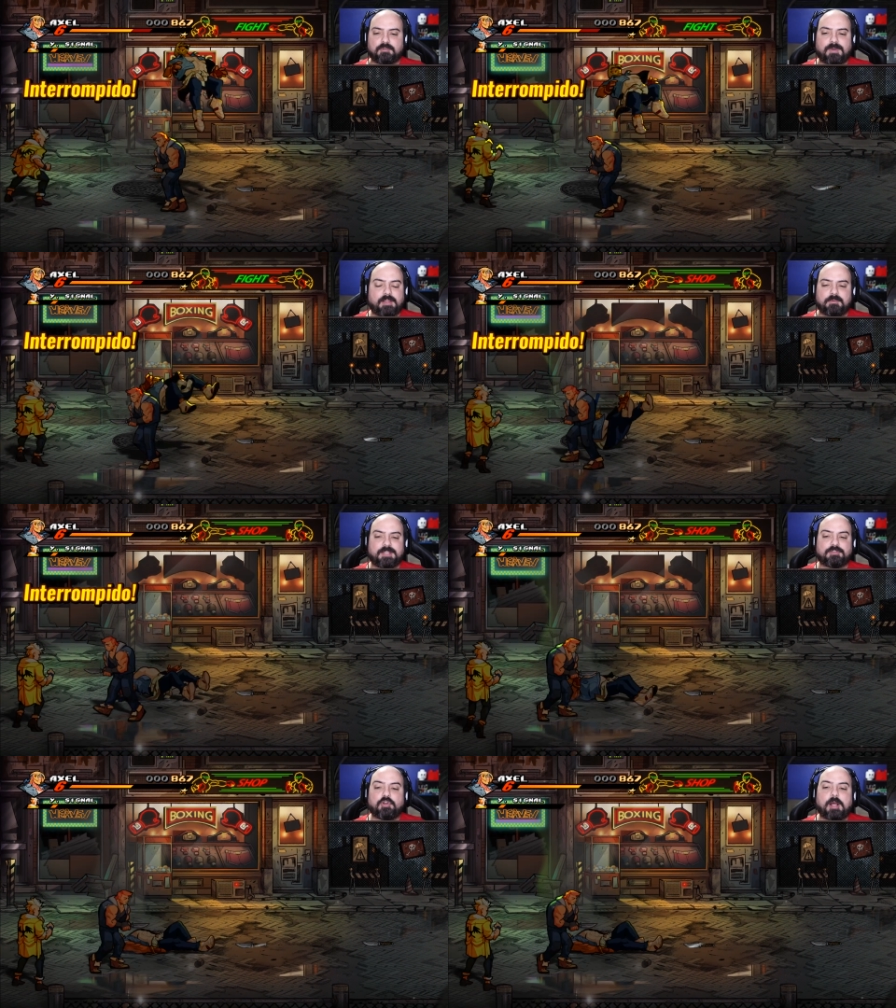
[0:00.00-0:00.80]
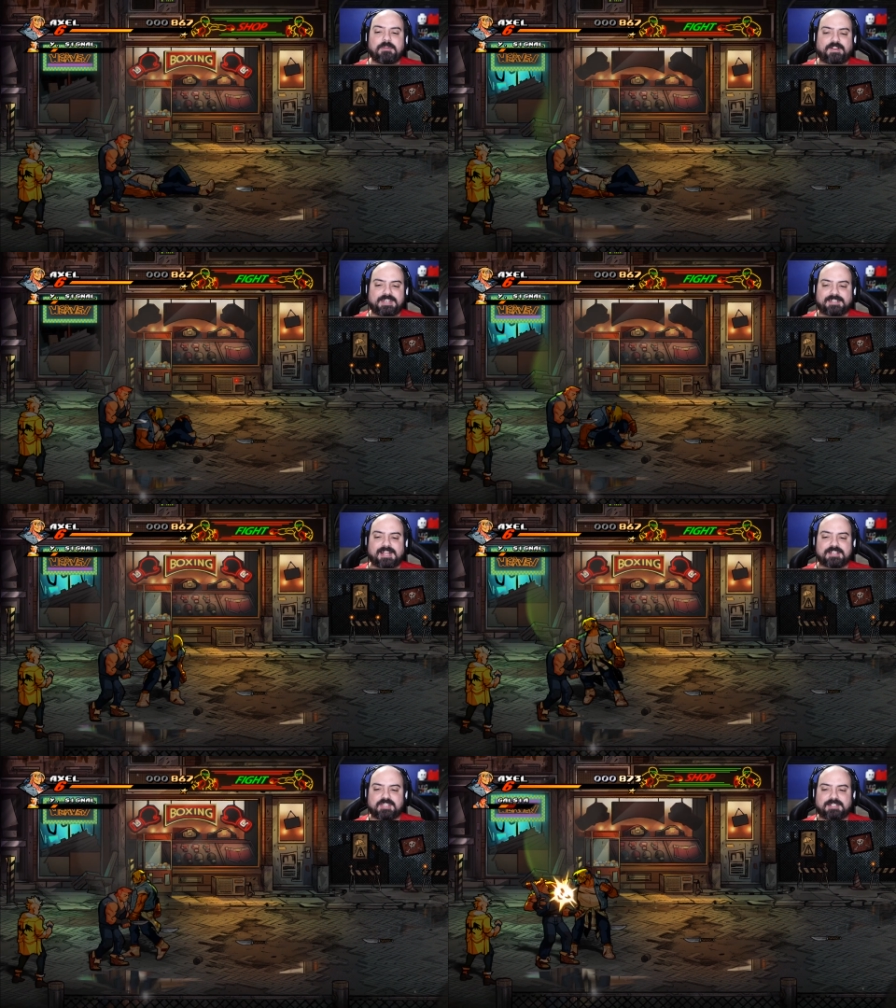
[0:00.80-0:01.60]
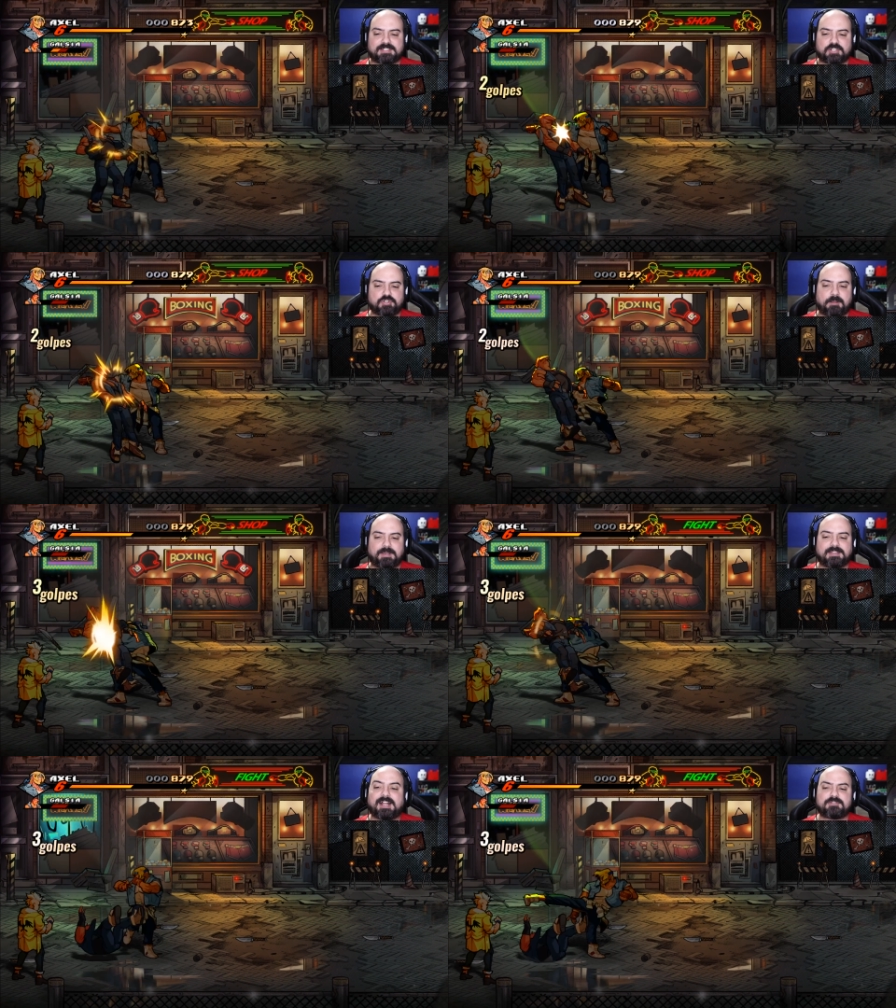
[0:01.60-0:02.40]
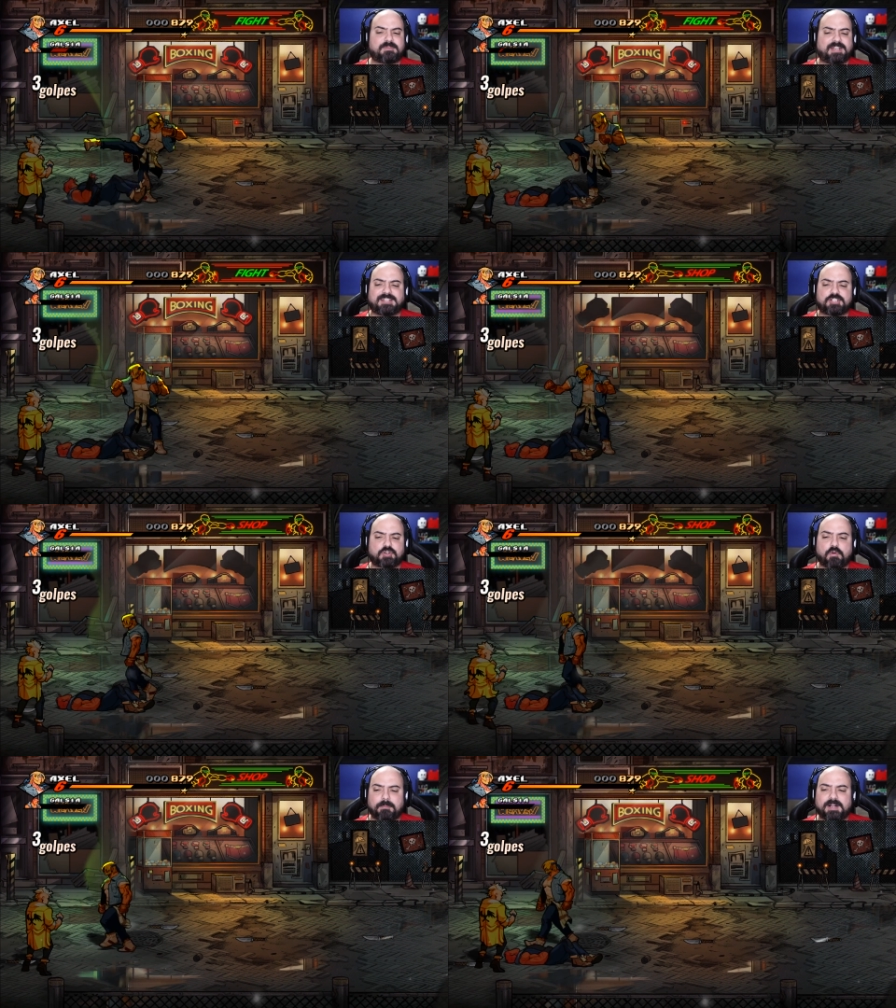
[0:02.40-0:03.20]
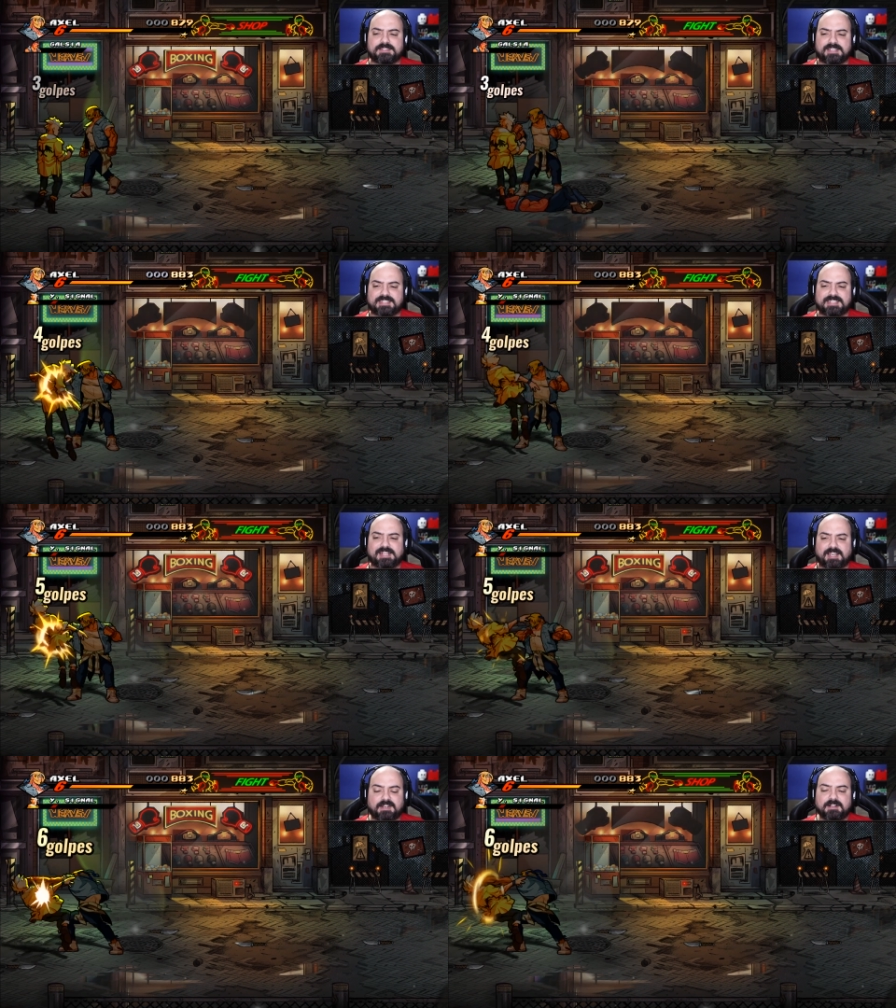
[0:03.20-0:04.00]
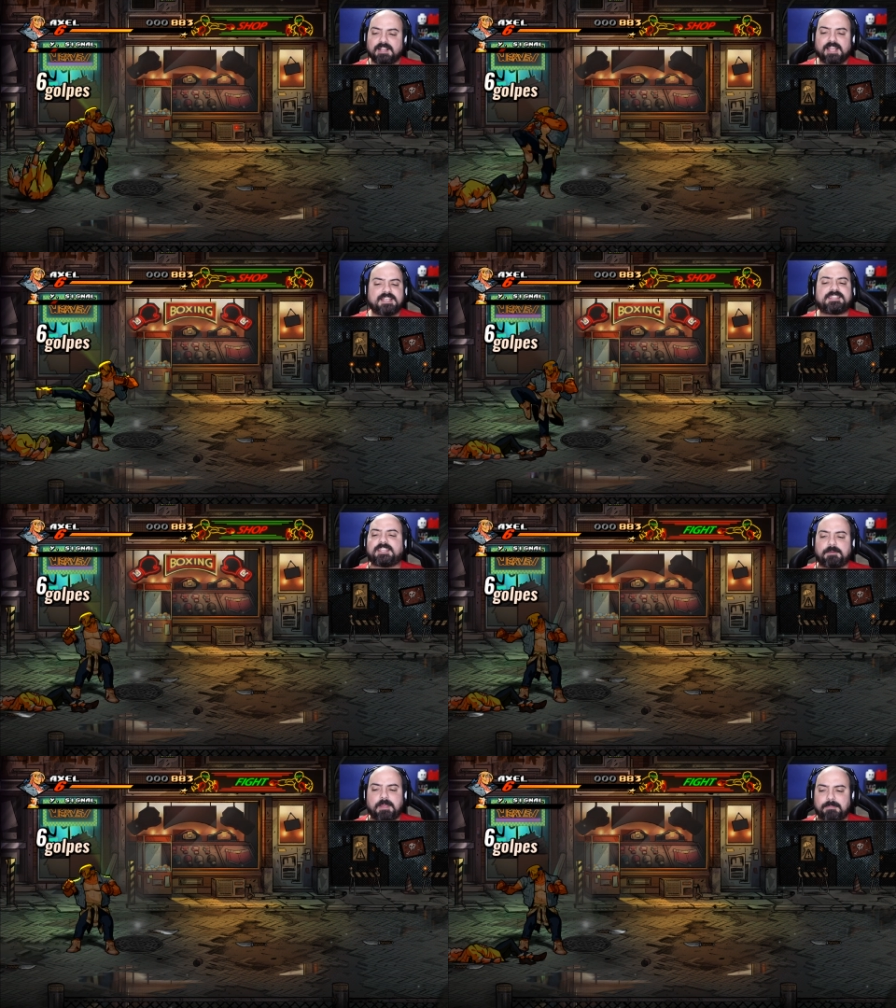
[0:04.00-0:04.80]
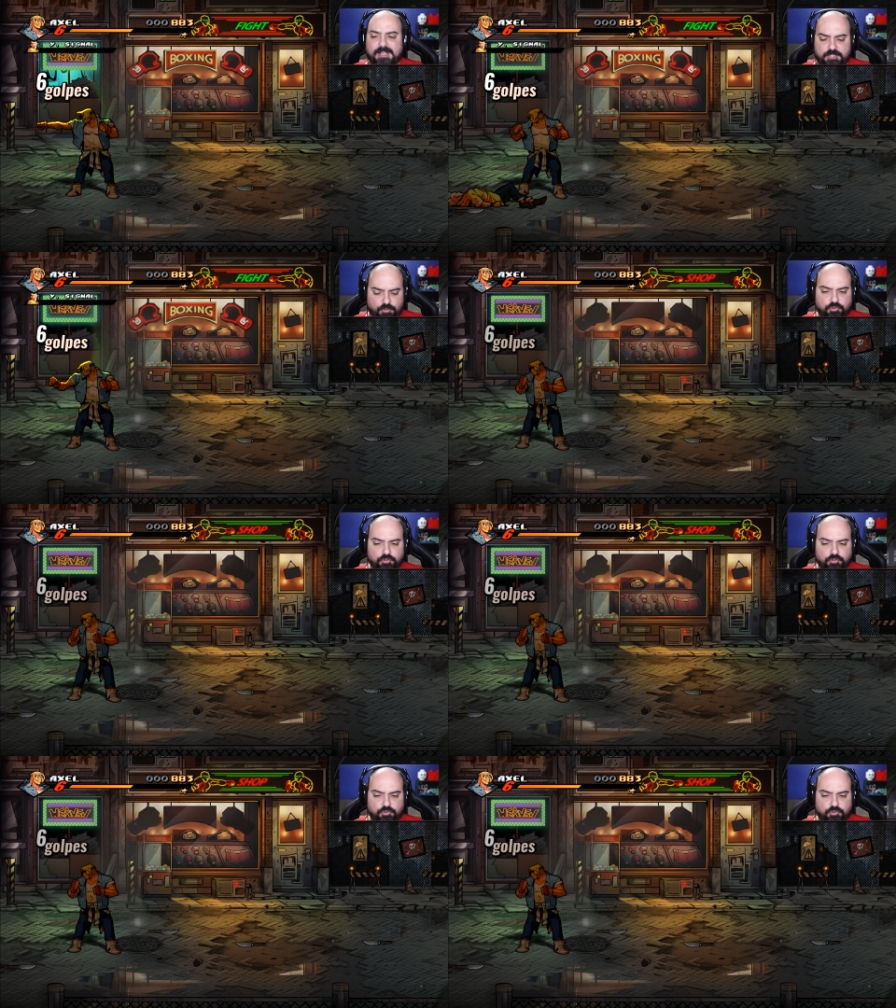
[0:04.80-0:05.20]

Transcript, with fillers: uma, uma, enorme variedade em relação à jogabilidade, uma variedade de comandos, etc. Esse aqui é bem básico.